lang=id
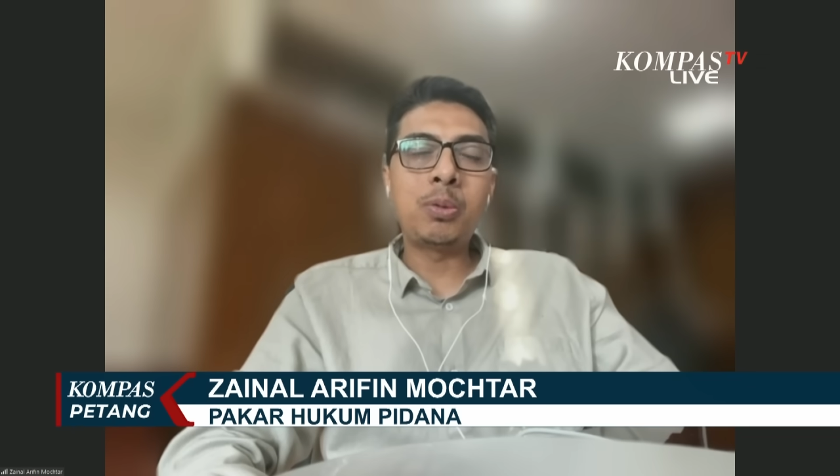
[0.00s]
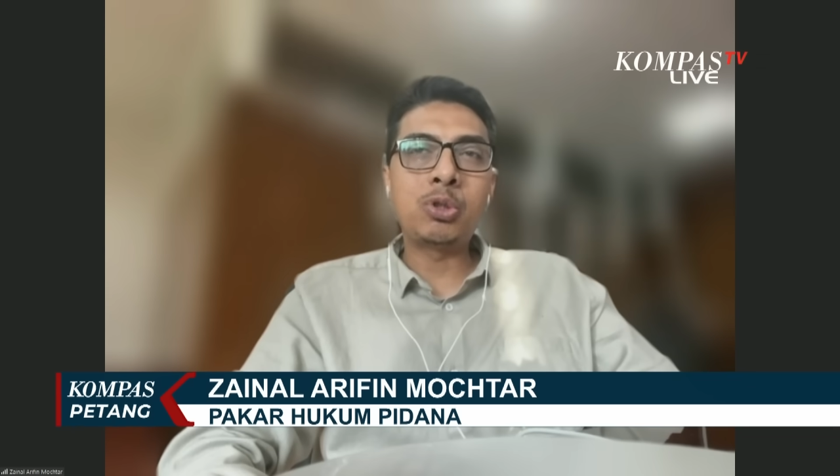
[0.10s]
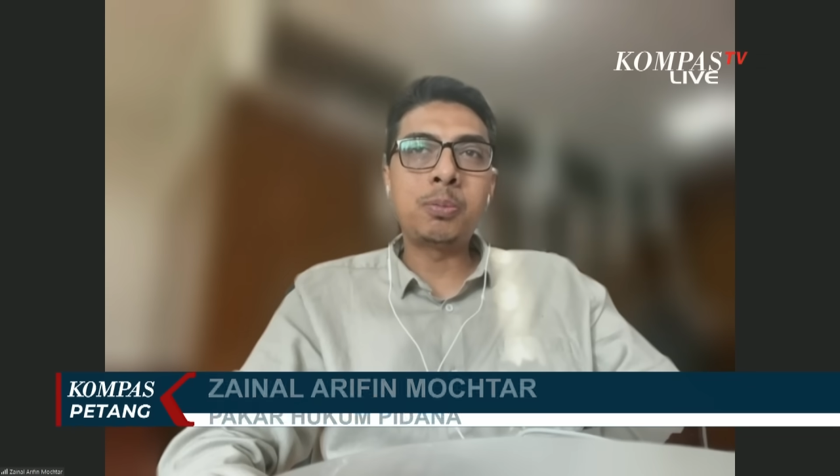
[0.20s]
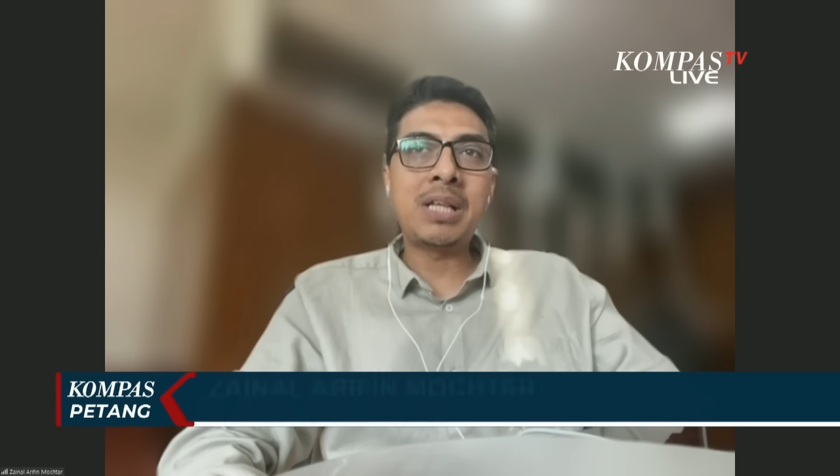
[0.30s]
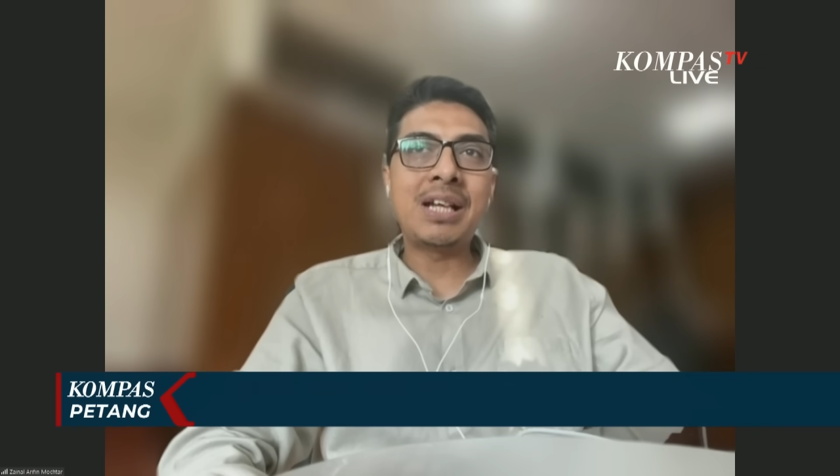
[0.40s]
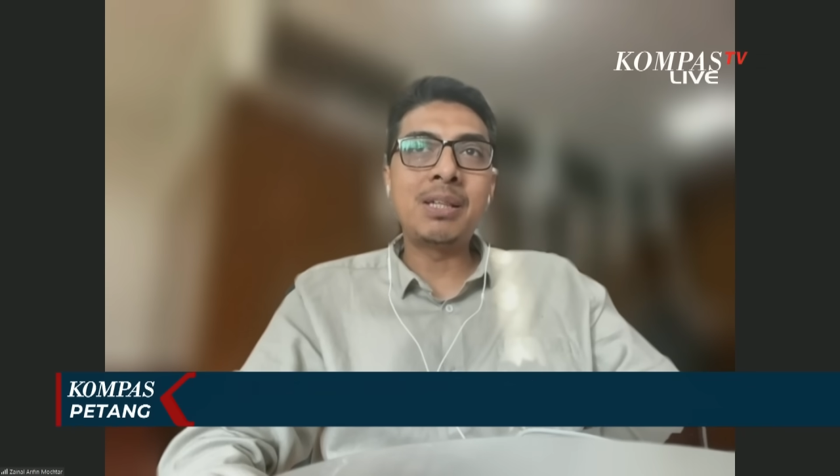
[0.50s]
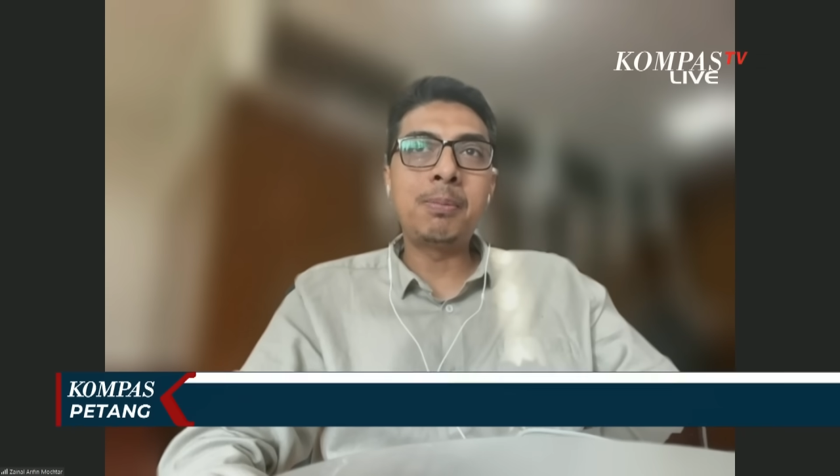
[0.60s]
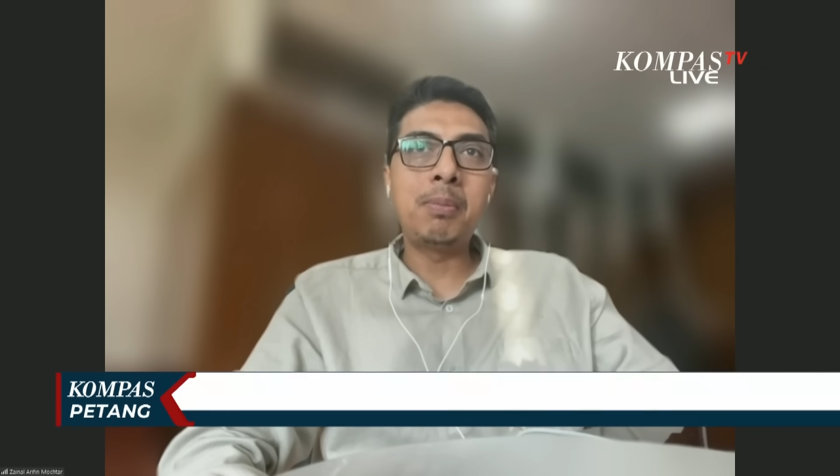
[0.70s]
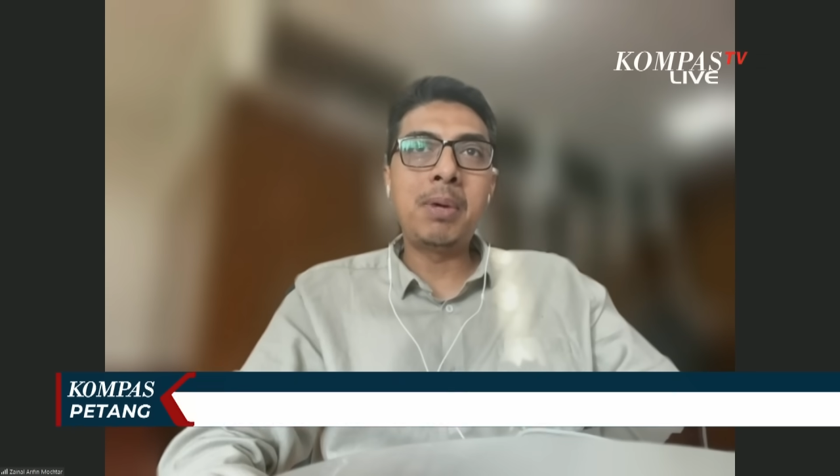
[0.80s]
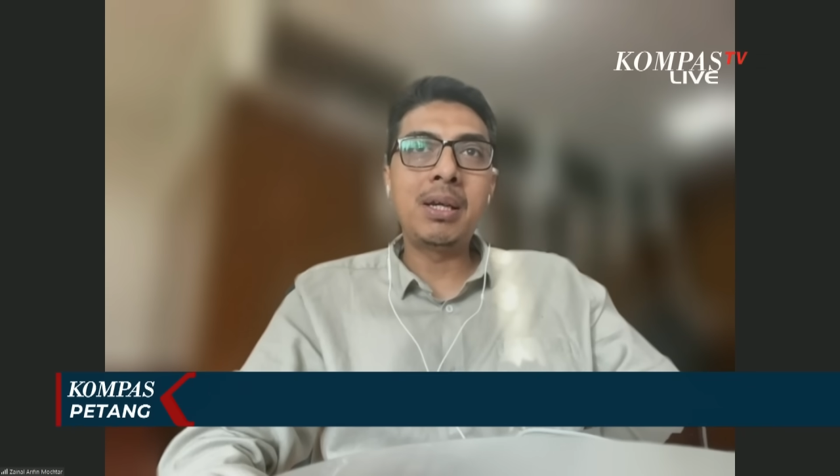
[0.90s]
substansi
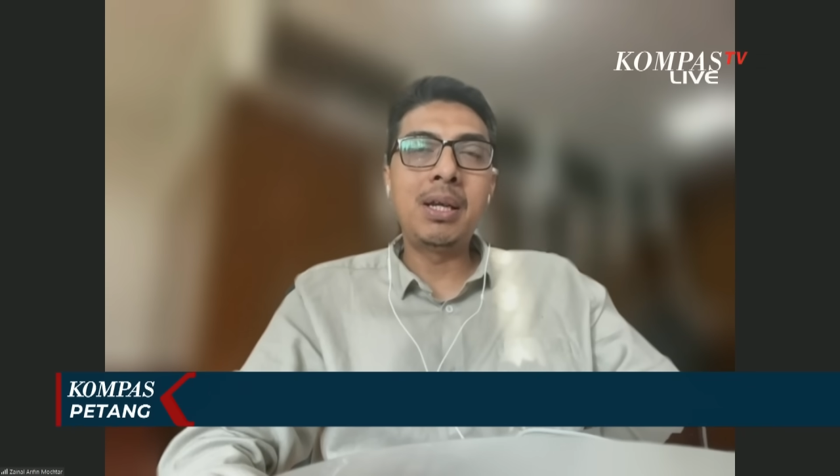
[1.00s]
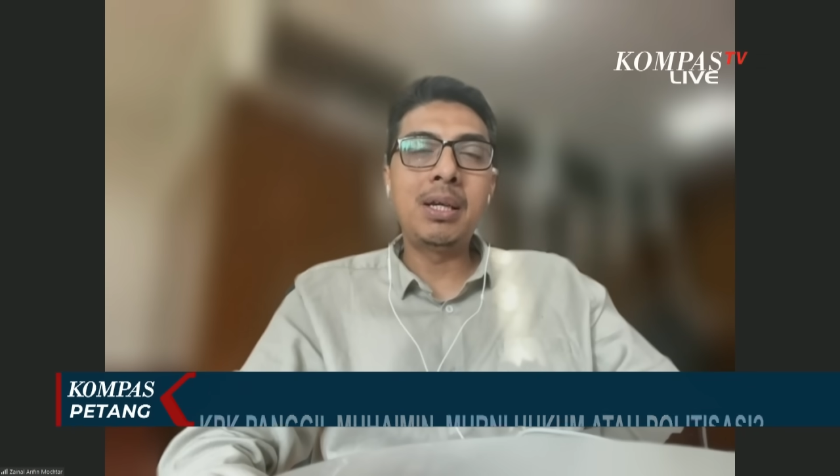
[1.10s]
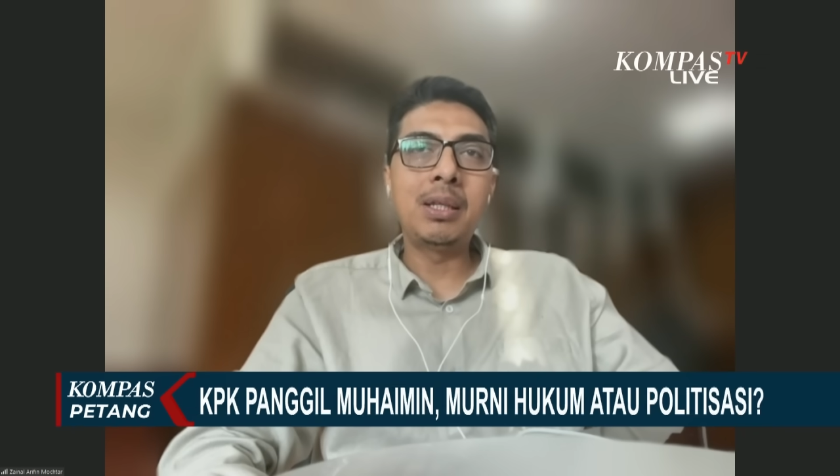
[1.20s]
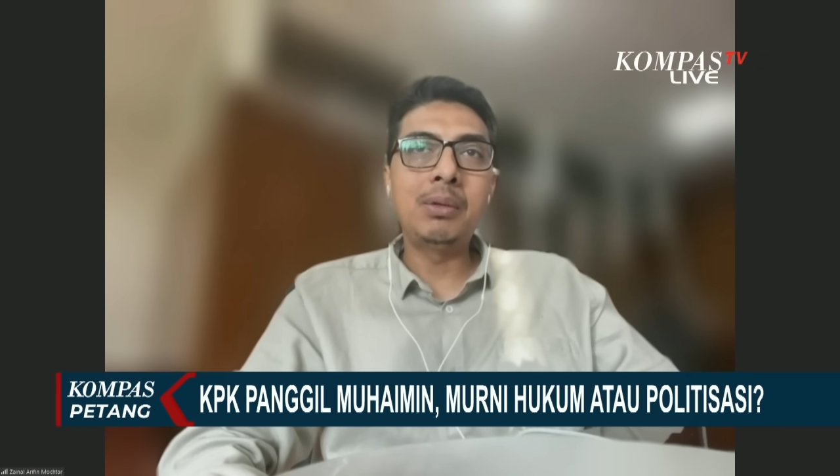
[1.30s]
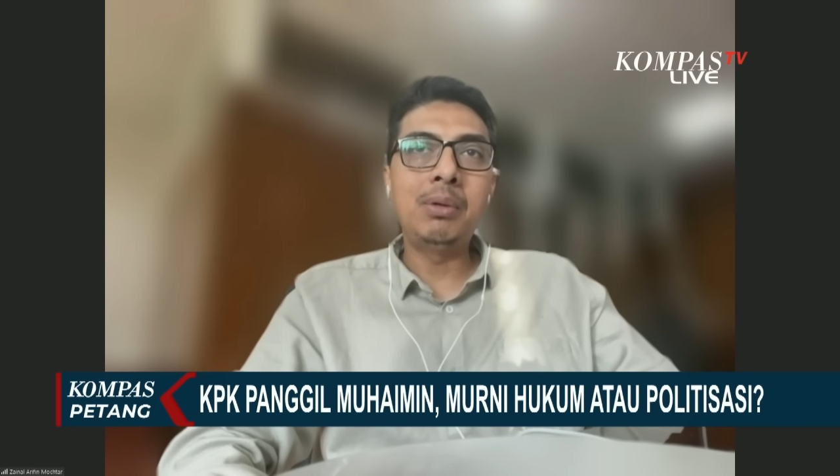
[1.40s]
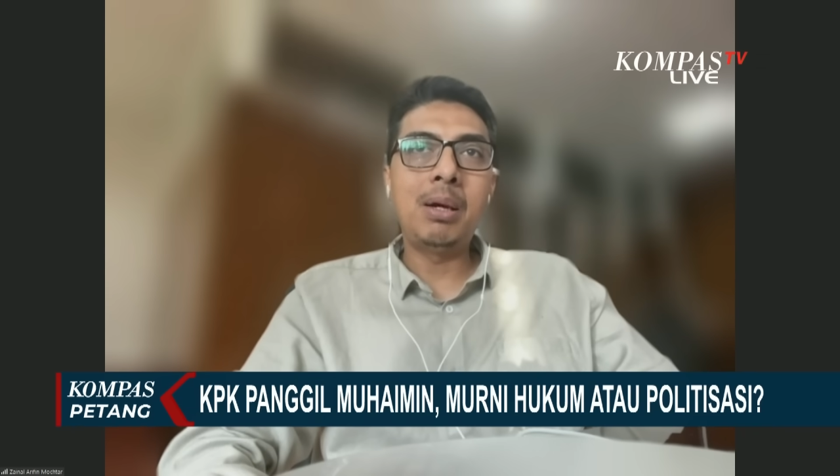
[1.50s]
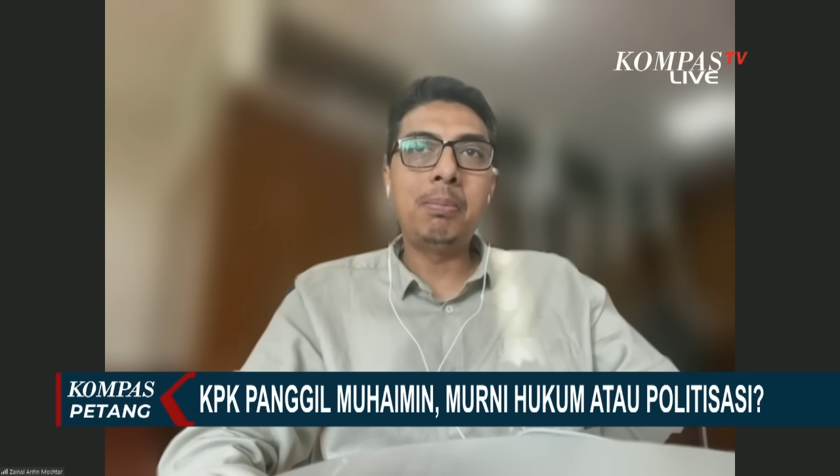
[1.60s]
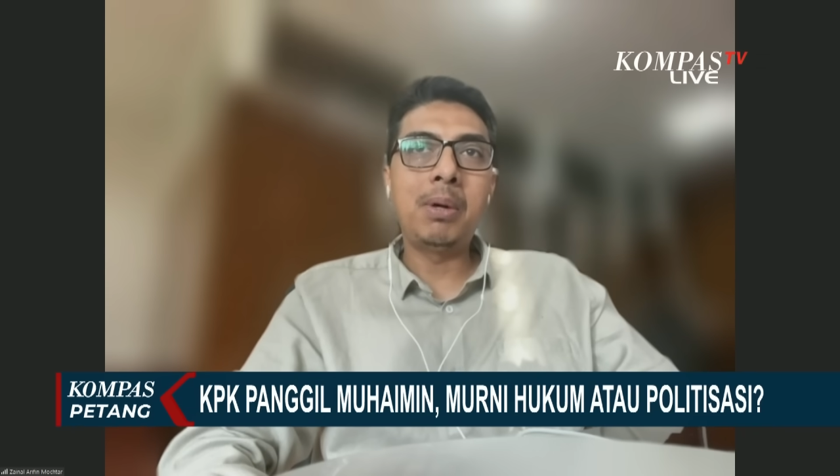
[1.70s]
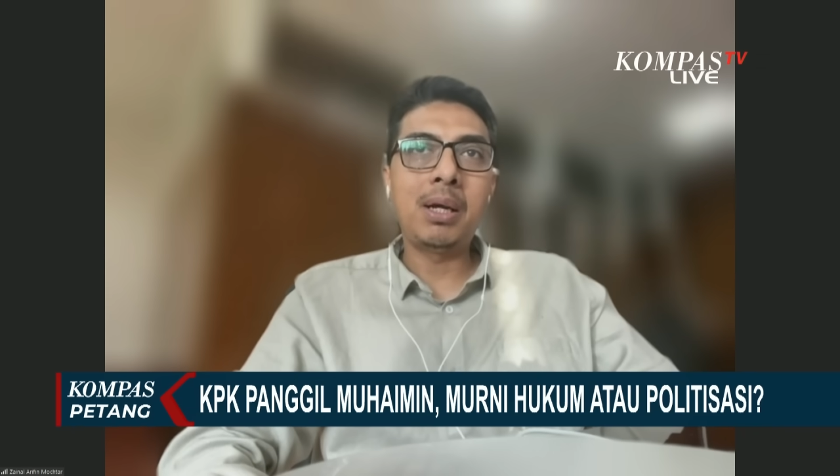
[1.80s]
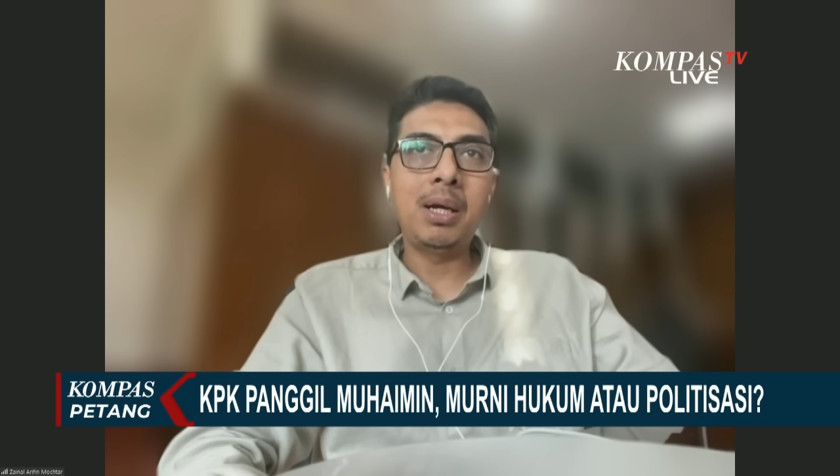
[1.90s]
pemanggilan itu
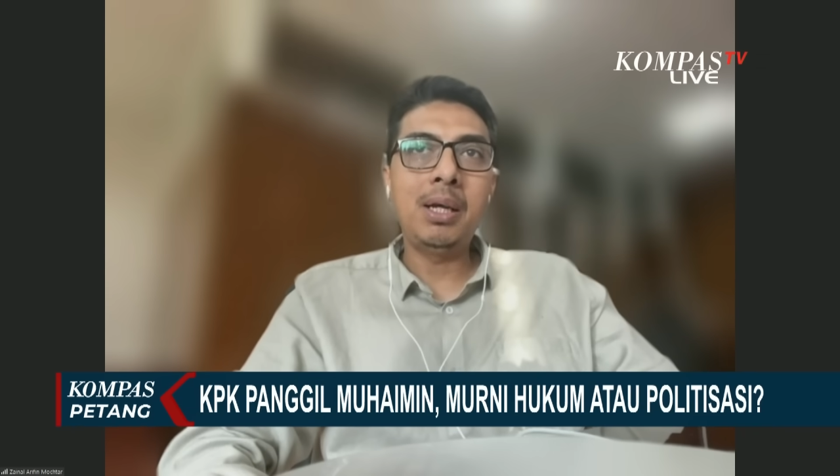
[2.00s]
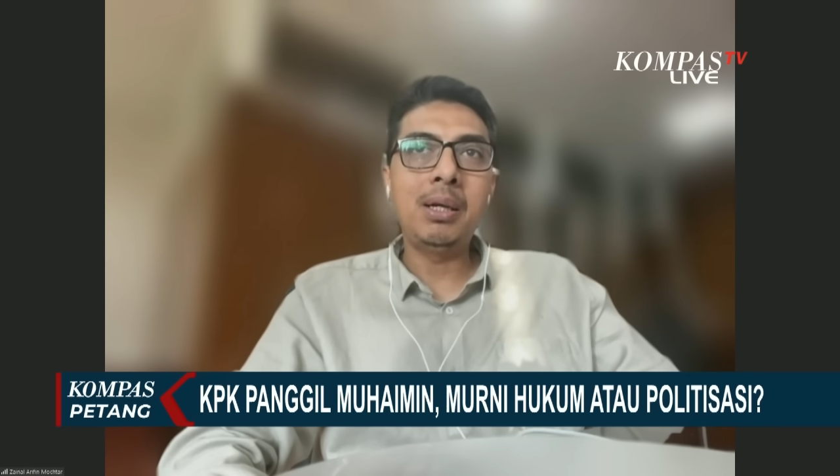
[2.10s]
apakah